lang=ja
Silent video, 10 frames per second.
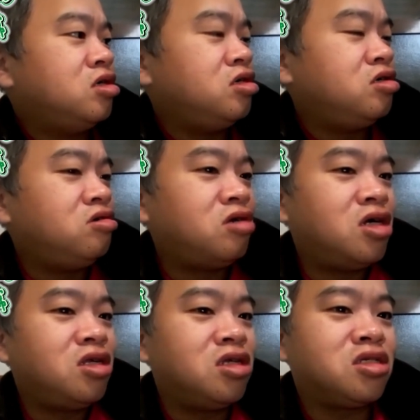いろいろ
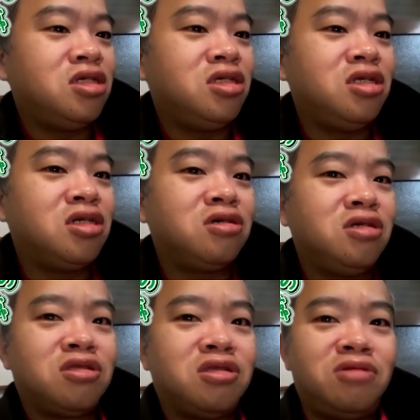話しにく
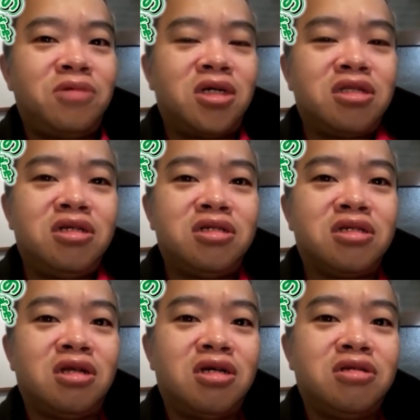いっていうのもあったんですけ
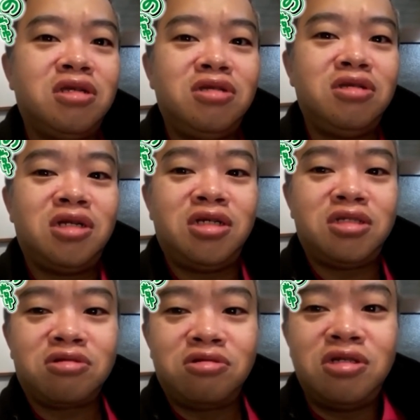ど、ある程度ね、
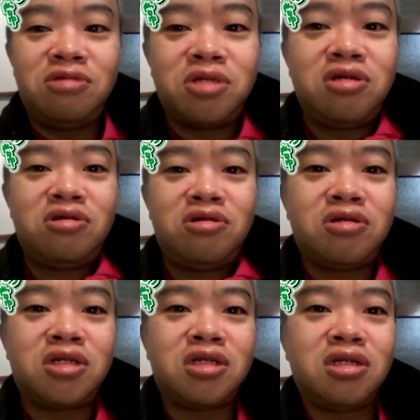少しでも情報を
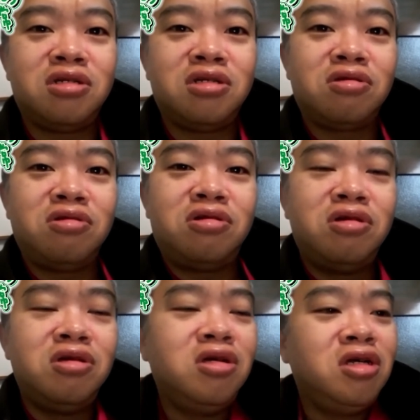知ってると、
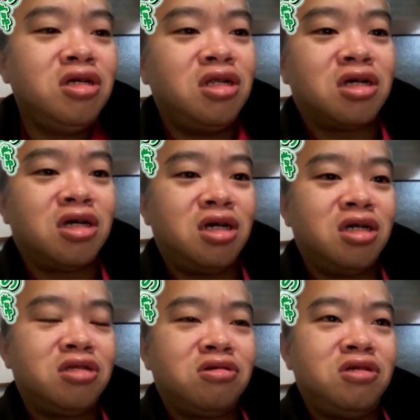なんか
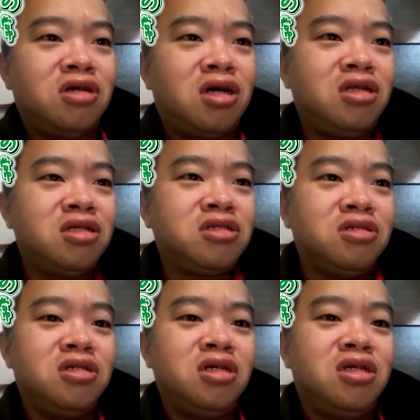そういう話す、
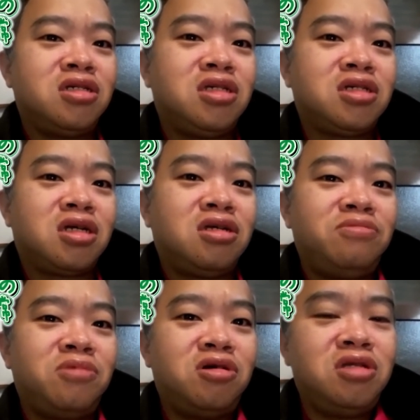きっかけに
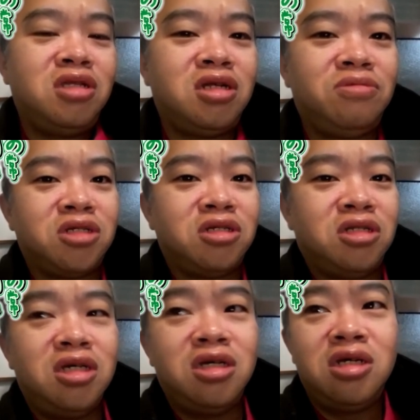もなりま
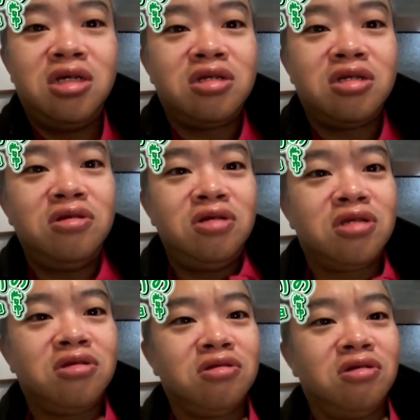ね。そういうのは
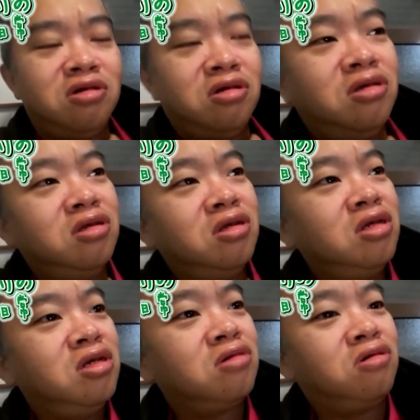ちょっと
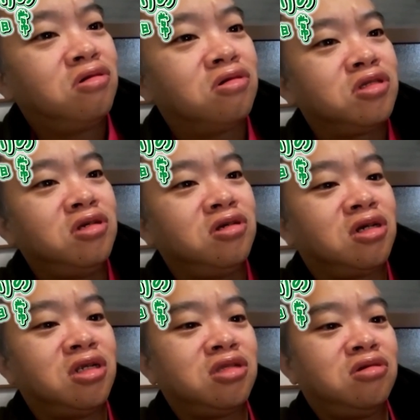心強いか
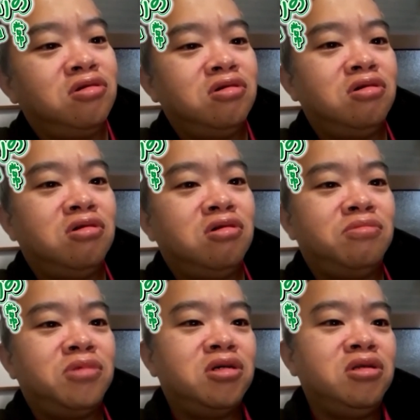なと思
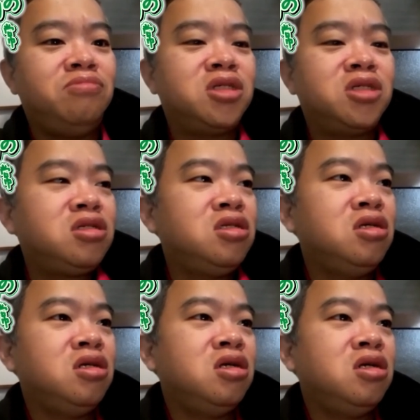います。
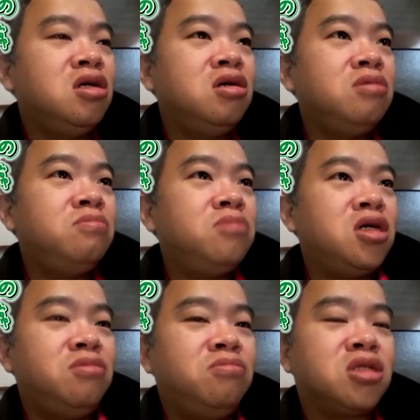まあ、
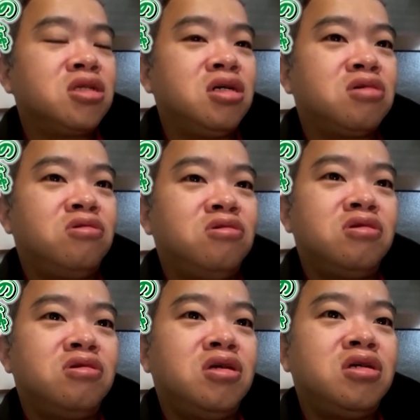また
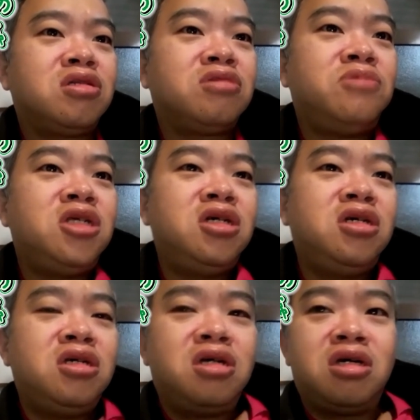今月もね、
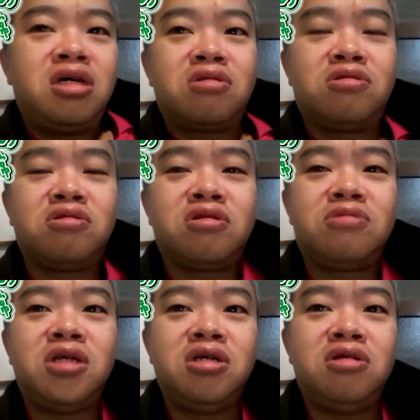あ今年
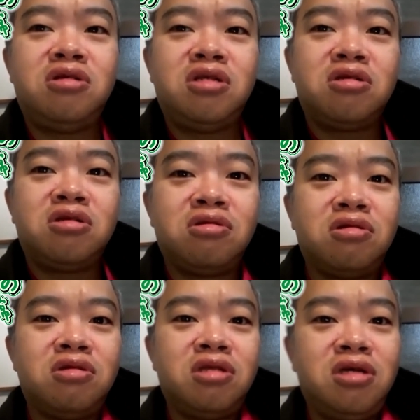もね、いろんな人と
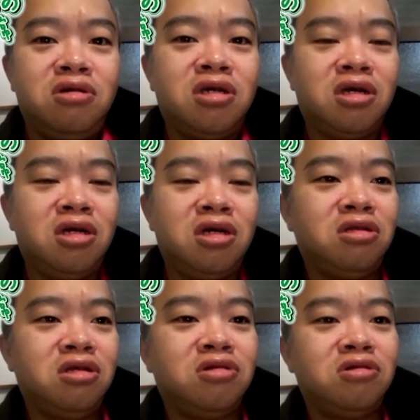出会う機会ある
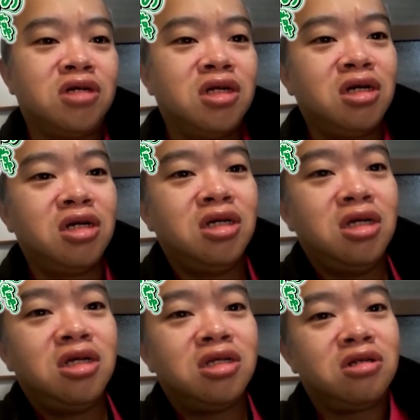でしょうから、
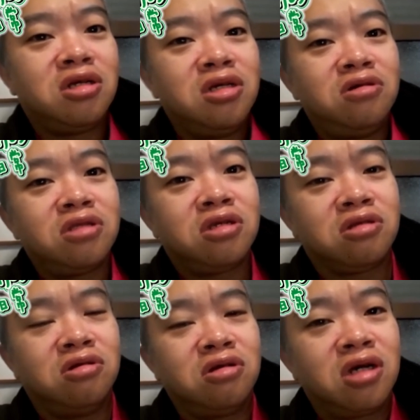その辺をちょっ
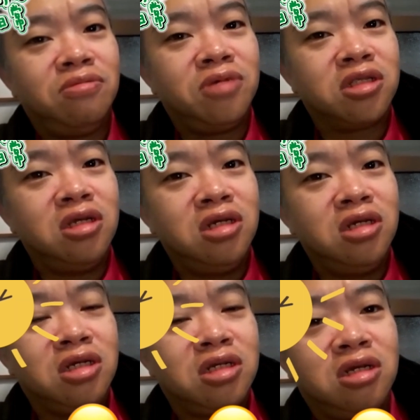と頑張って
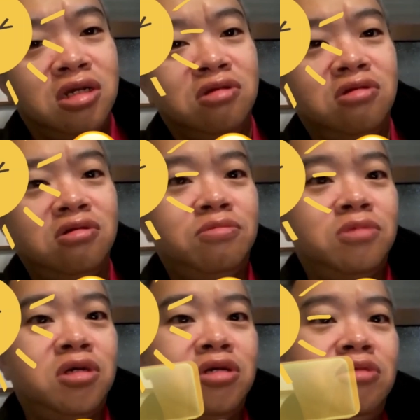いきたいと
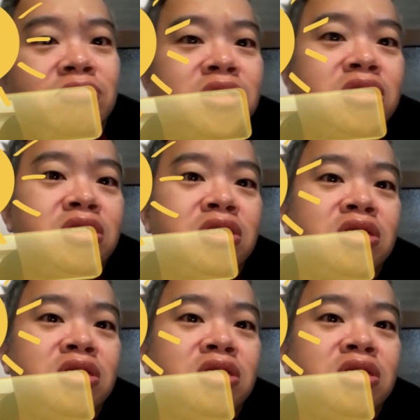思います。